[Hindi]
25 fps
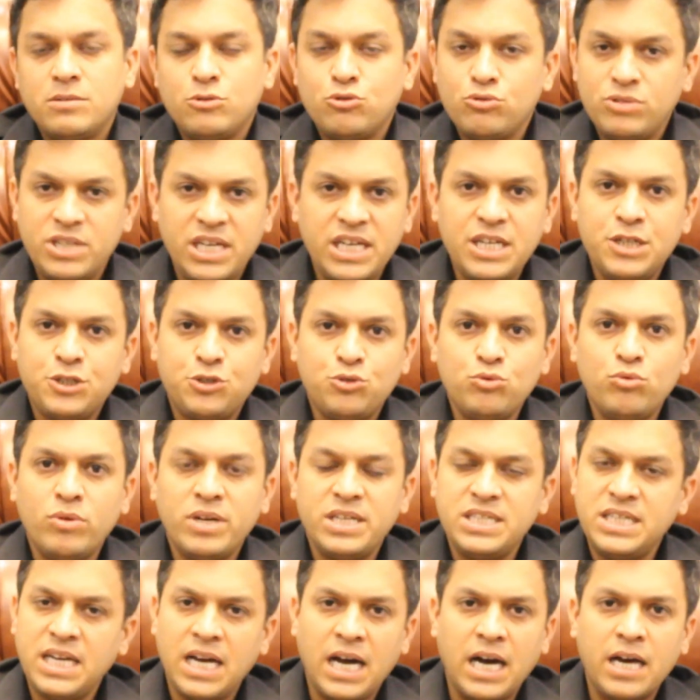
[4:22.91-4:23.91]
तो ये इशू
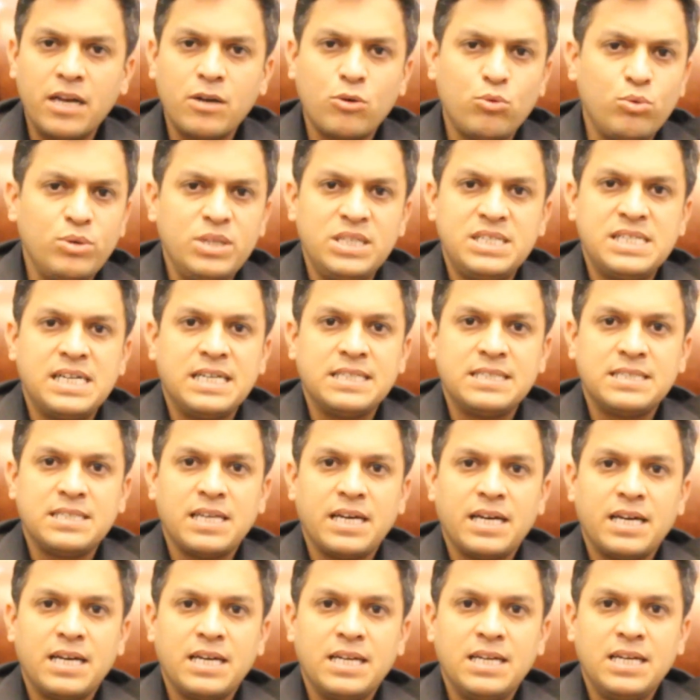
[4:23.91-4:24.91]
है ये हर कोई
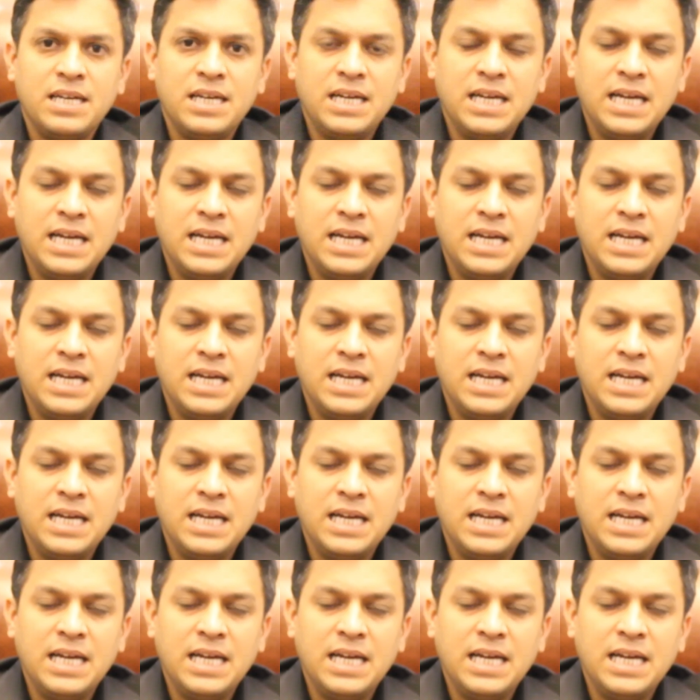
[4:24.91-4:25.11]
जानता है